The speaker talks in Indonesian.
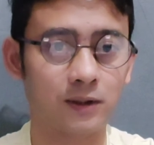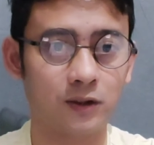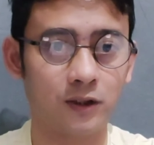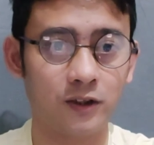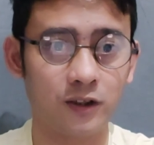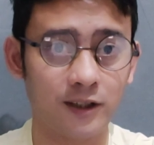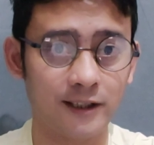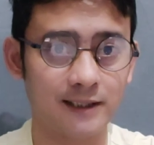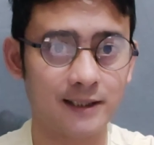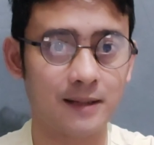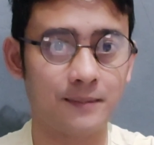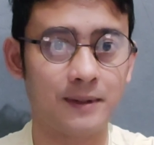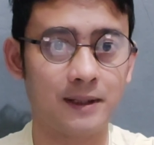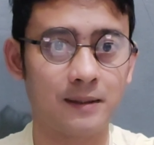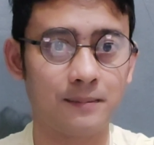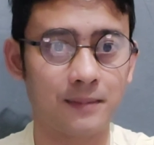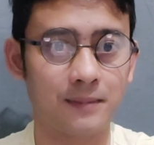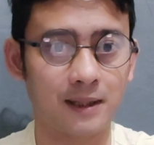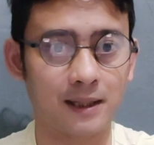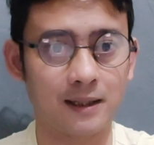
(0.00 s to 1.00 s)
waktu Indonesia
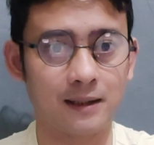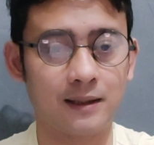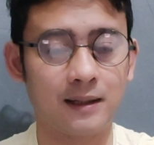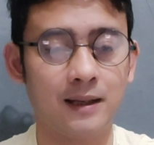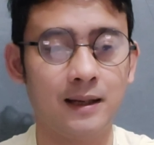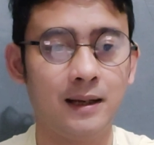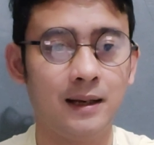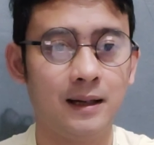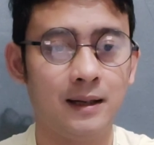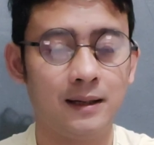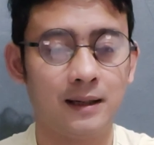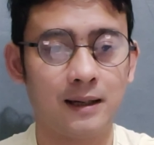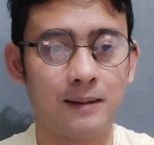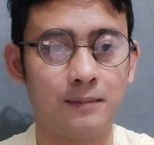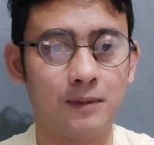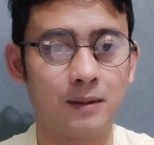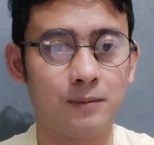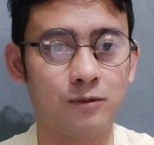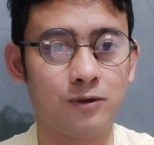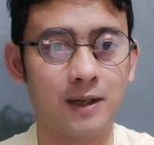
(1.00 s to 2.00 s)
bagian barat. Nah,
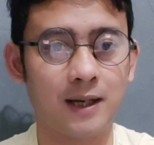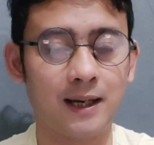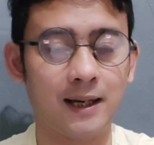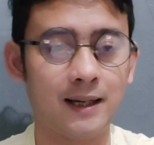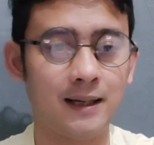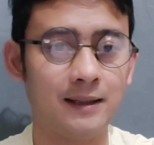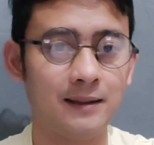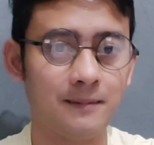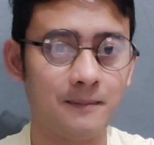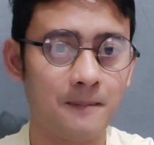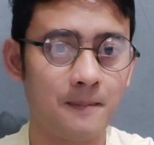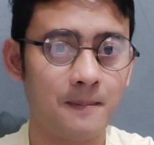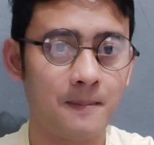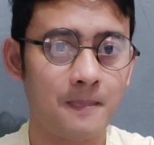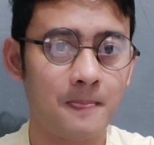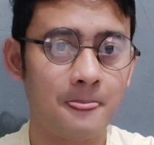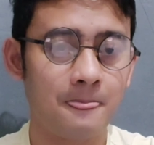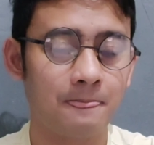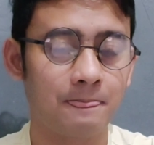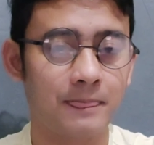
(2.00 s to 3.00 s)
mudah-mudahan
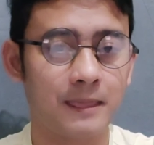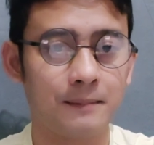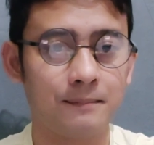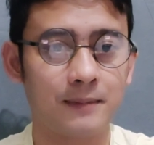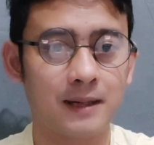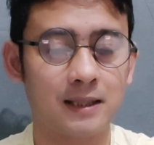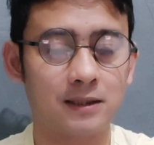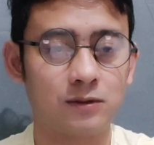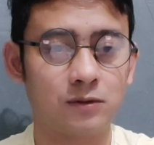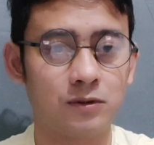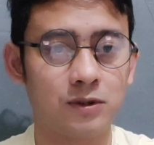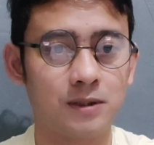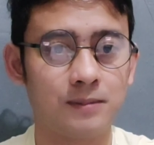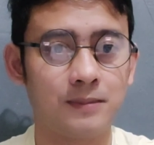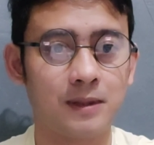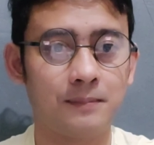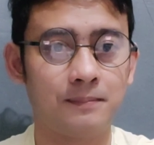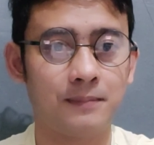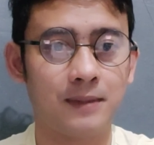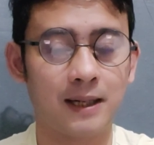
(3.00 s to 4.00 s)
timnas
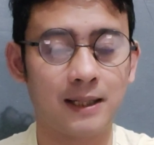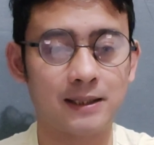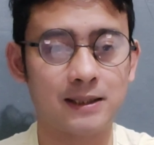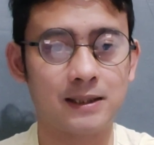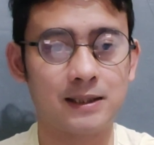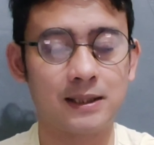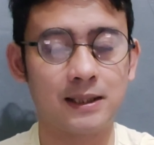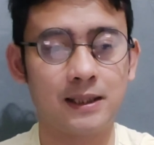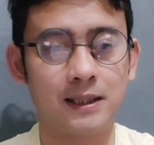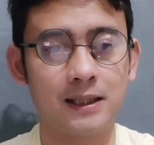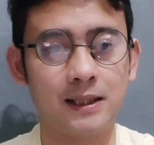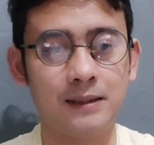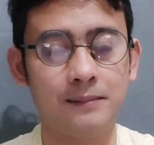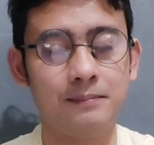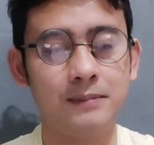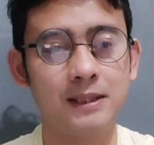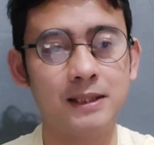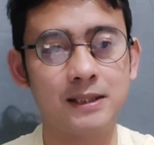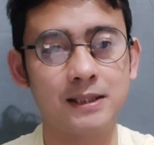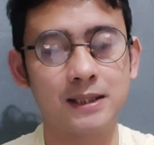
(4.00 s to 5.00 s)
U19 ini
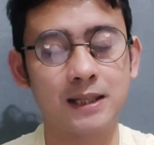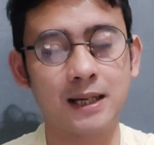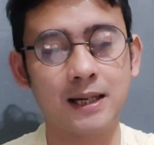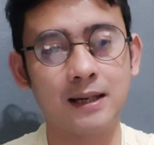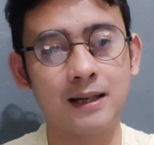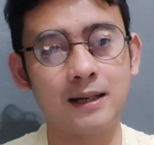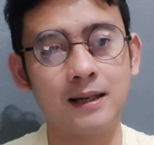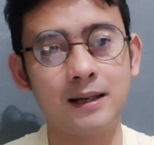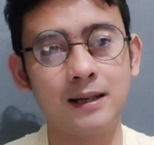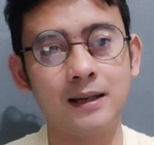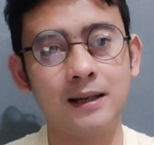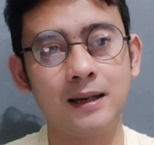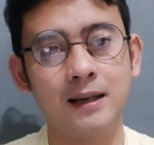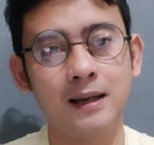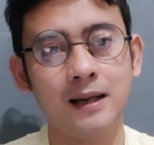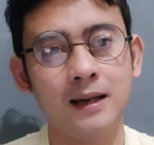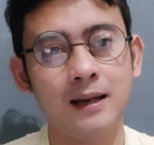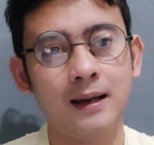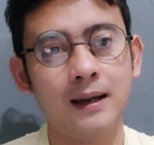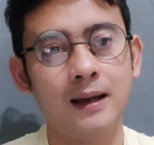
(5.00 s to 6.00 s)
bisa
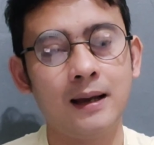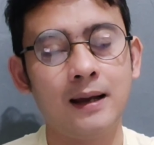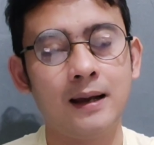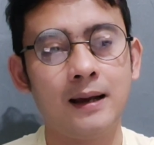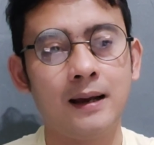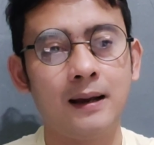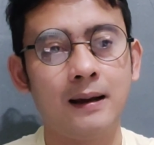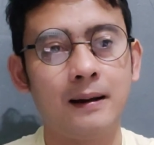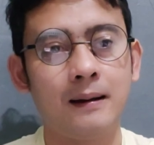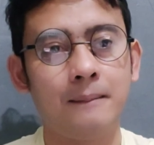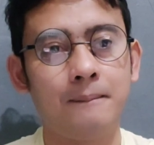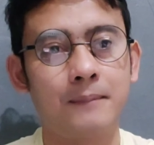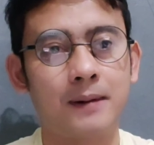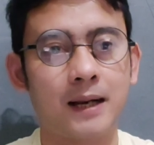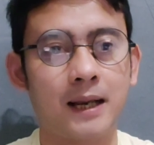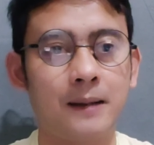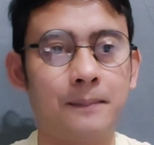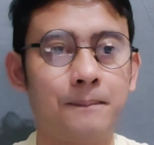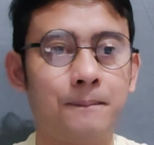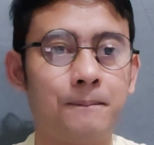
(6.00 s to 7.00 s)

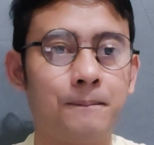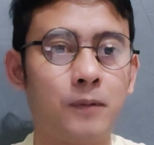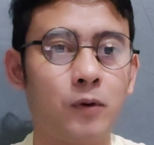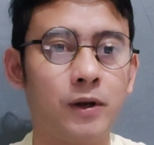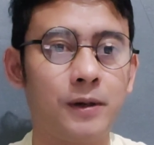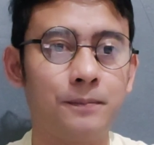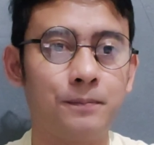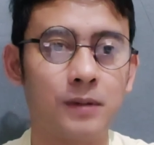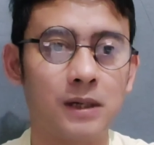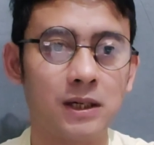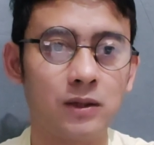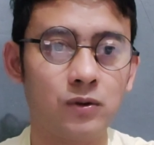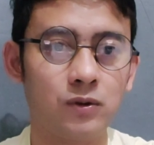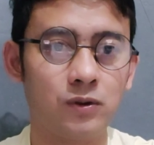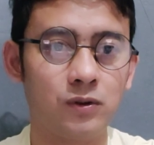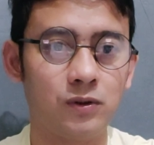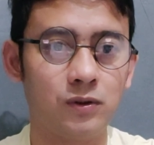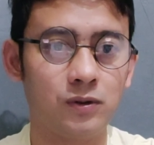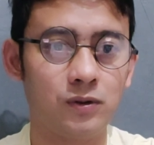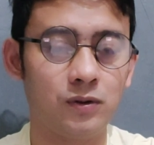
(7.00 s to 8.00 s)
meraih poin
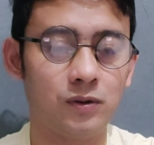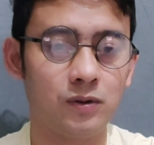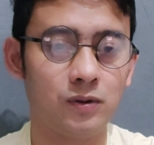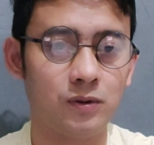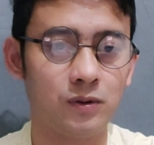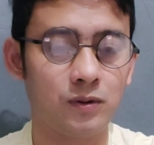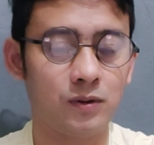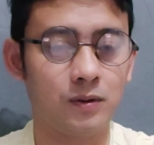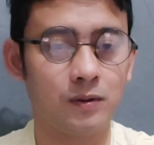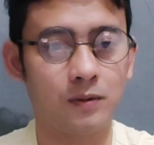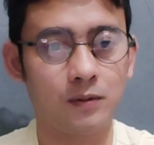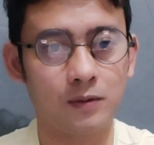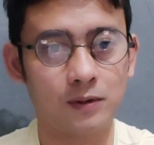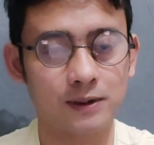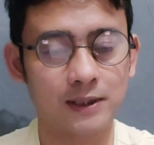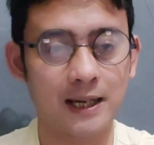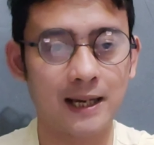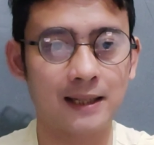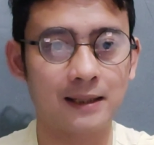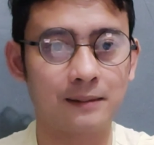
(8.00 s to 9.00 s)
penuh
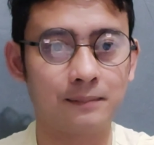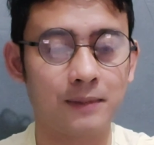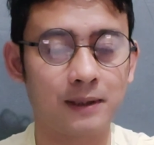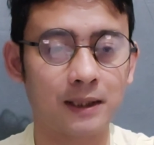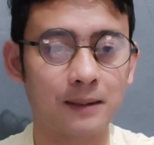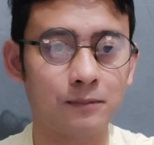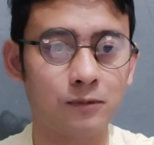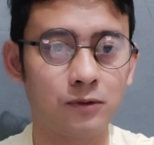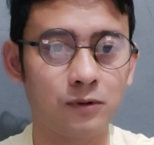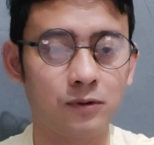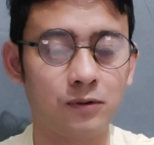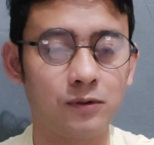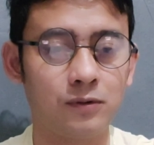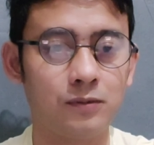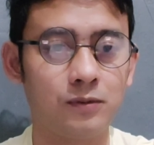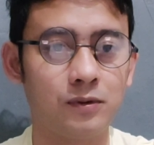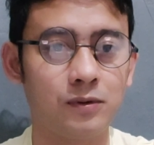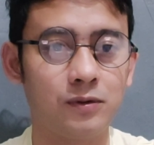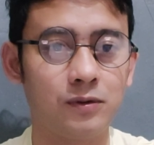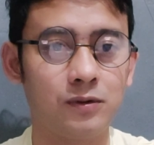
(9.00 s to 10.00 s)
saat bertemu
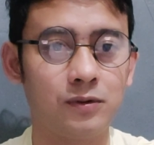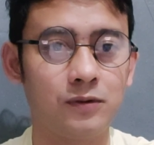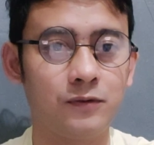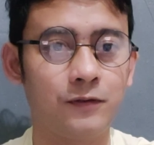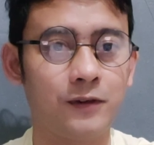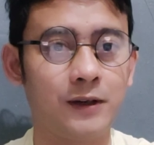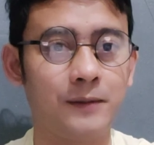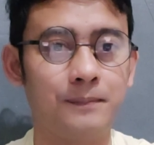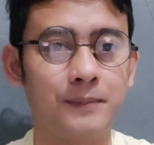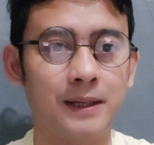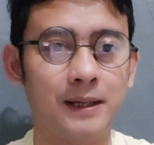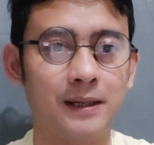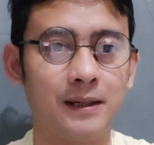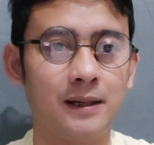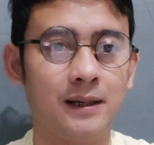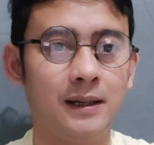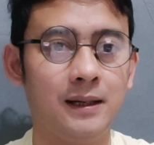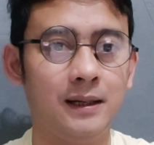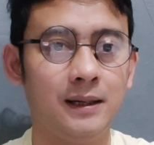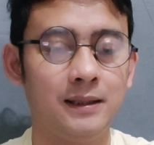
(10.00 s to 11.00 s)
Filipina.
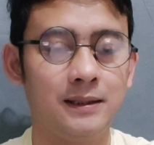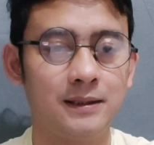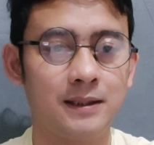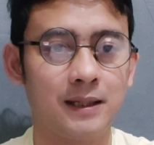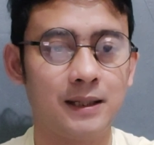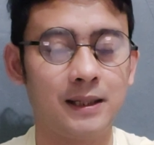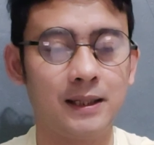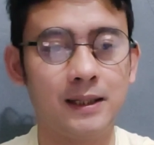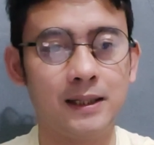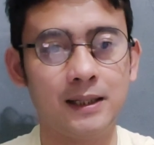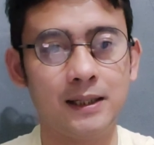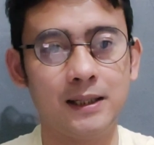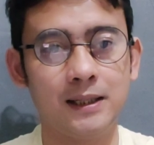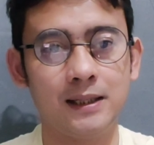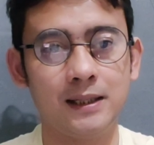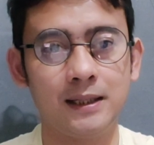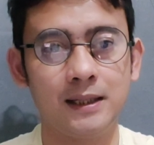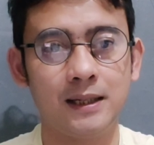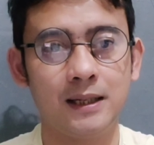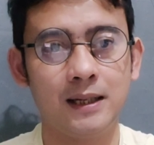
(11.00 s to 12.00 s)

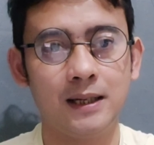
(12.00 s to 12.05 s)
Jadi